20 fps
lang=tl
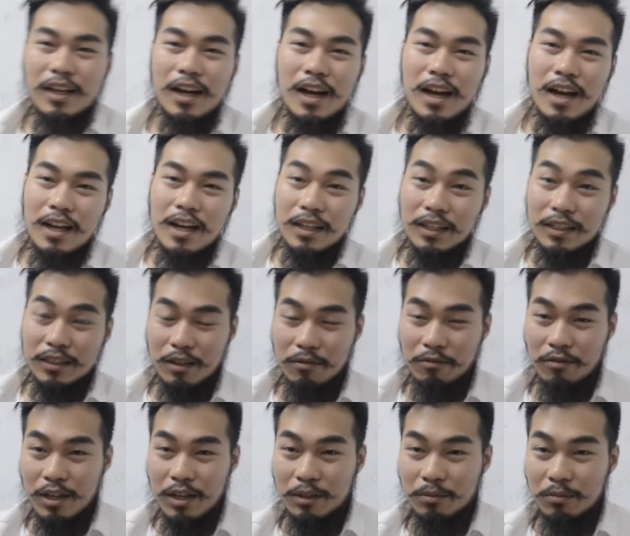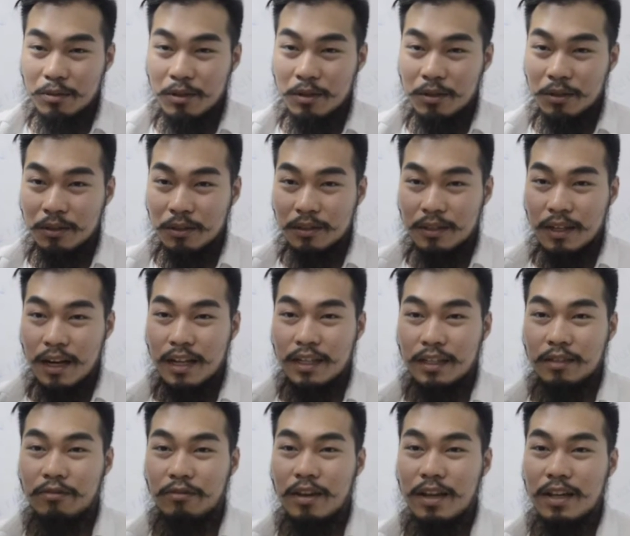ka sa face mo, dry
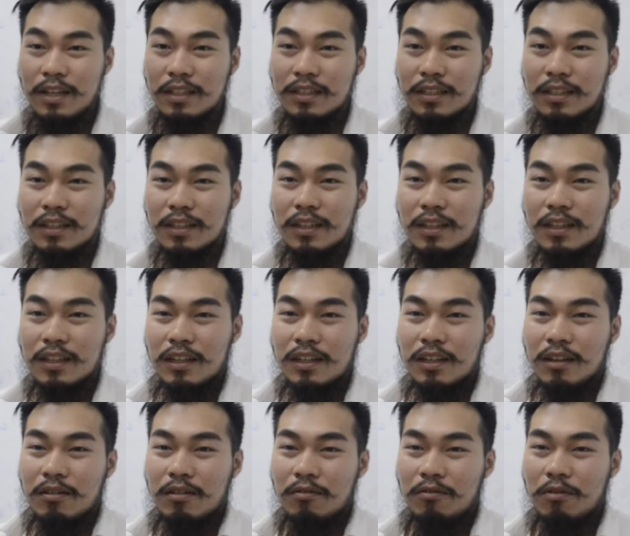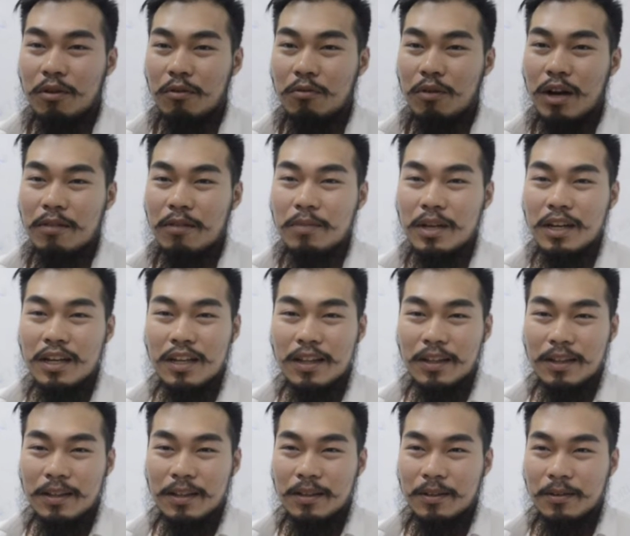face, for 1
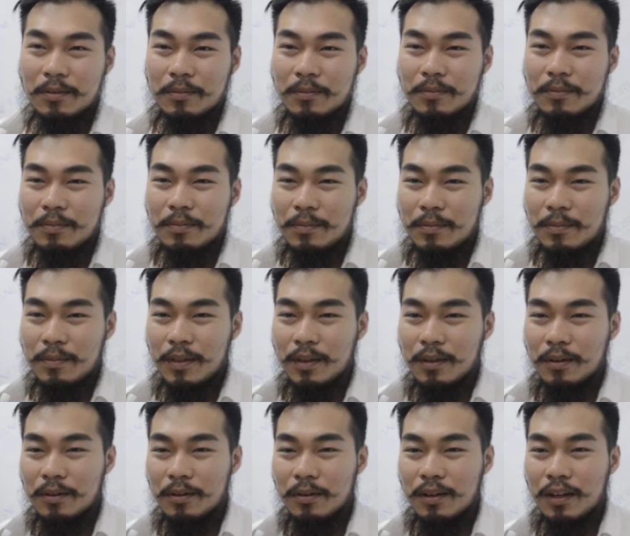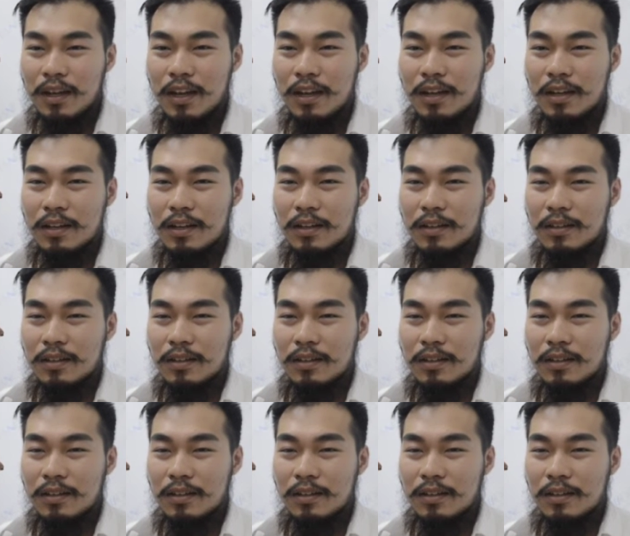minute. Okay?